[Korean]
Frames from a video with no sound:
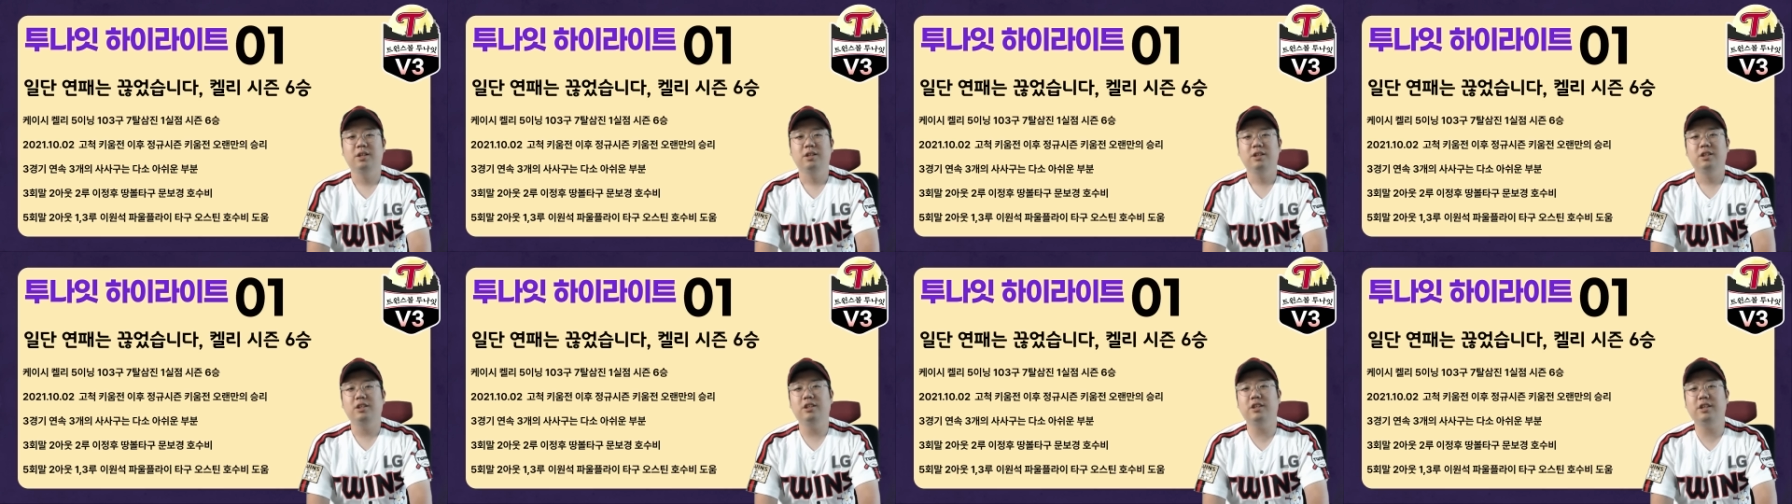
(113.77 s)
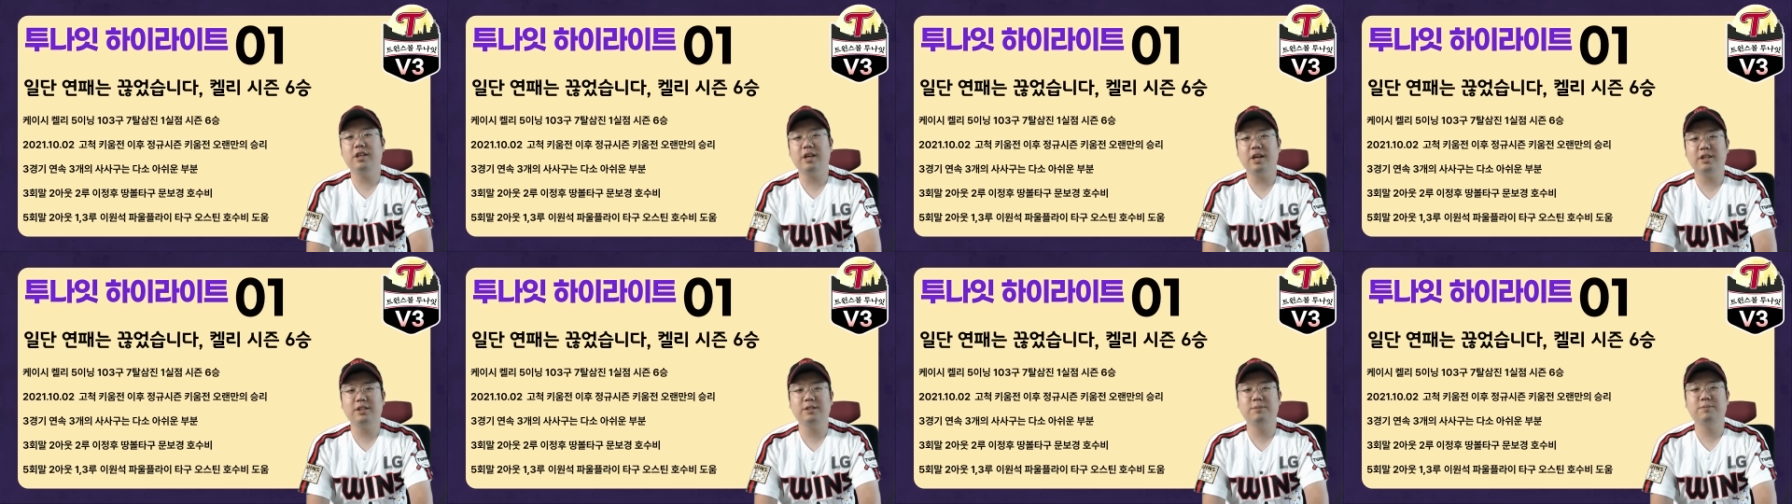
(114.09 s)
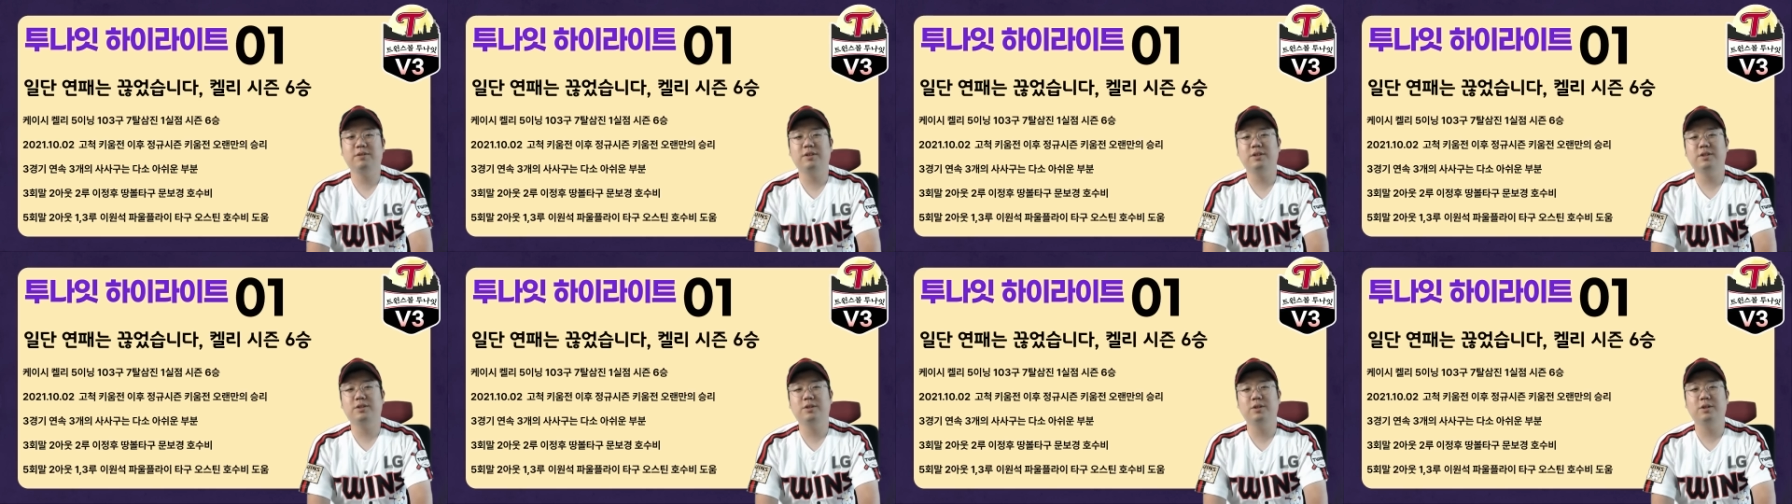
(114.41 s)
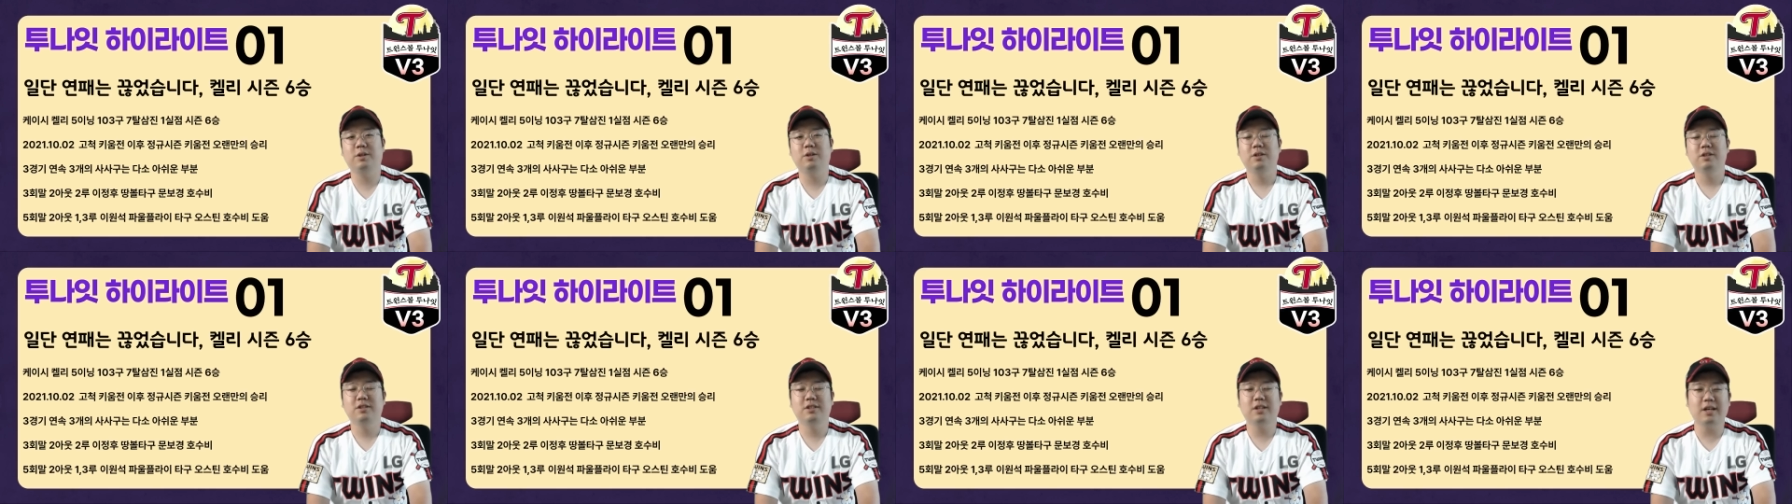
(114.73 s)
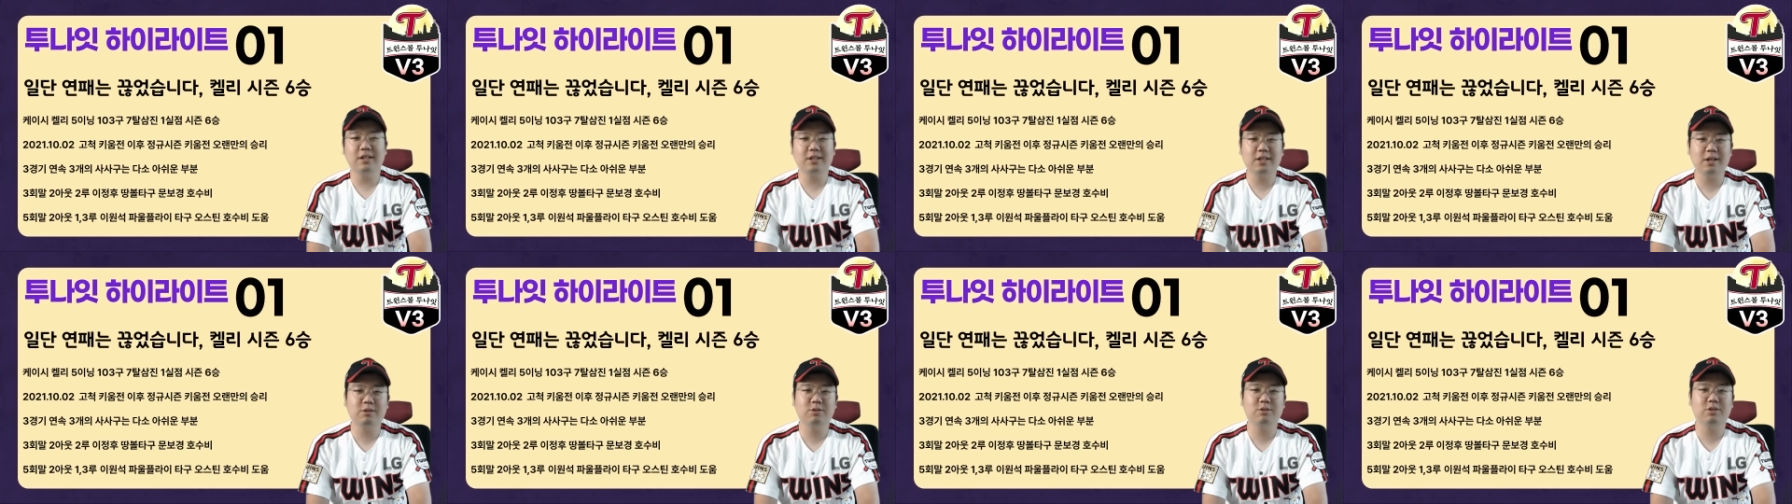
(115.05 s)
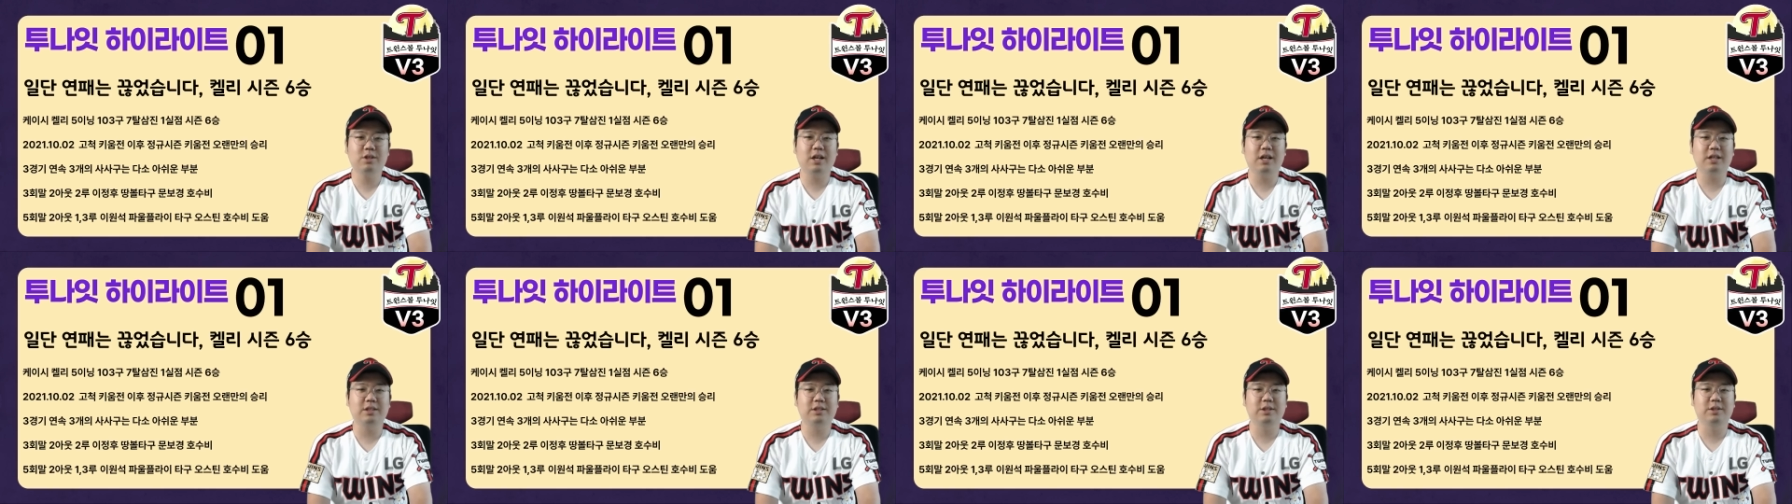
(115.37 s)
이게 아쉽다 했죠? 사
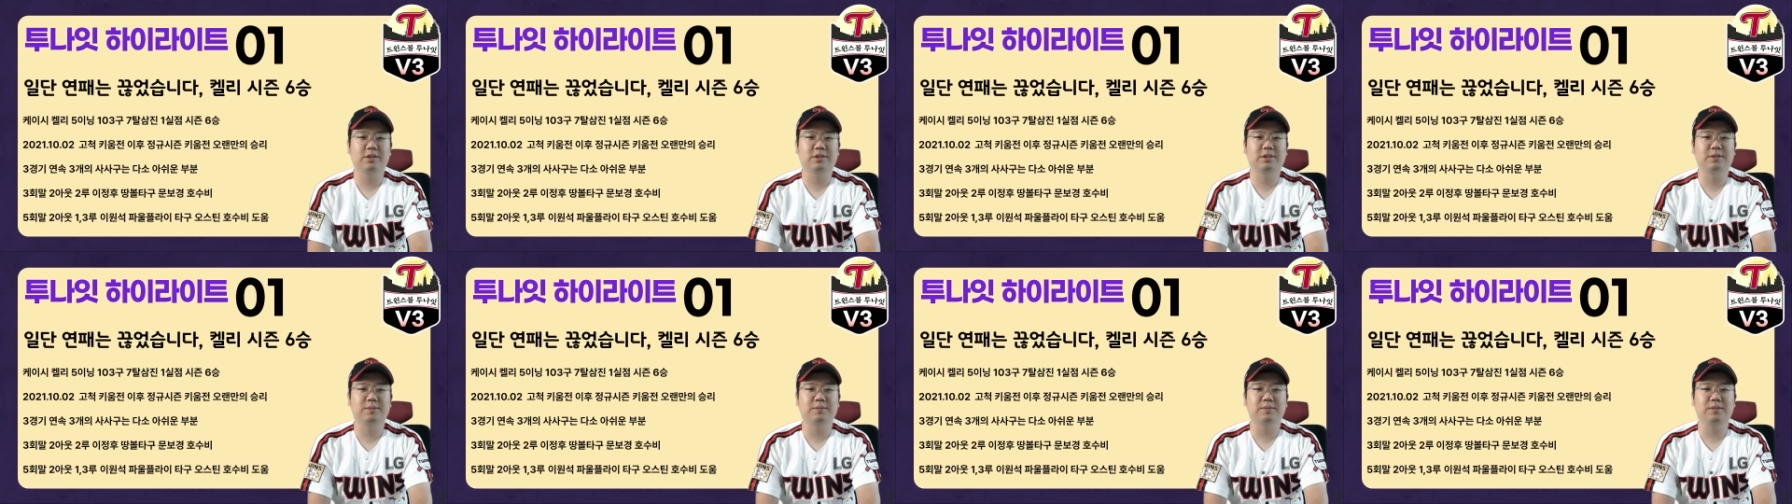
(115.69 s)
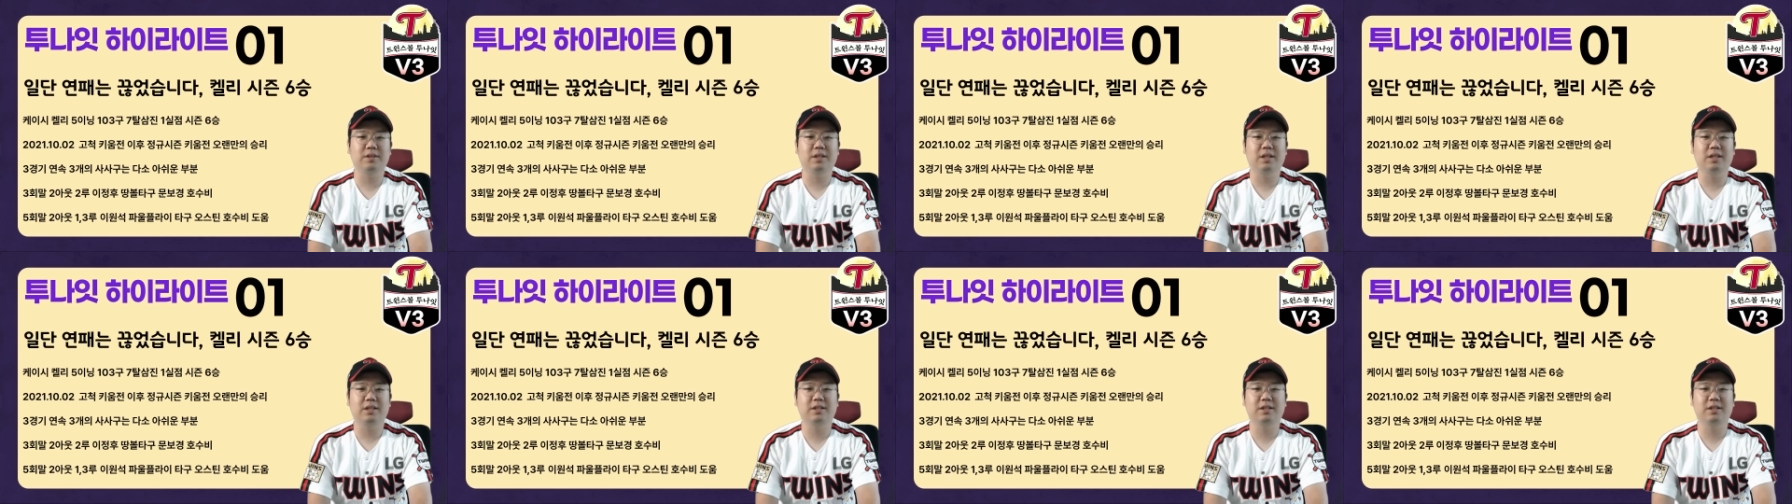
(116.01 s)
사구가 아쉬웠습니다.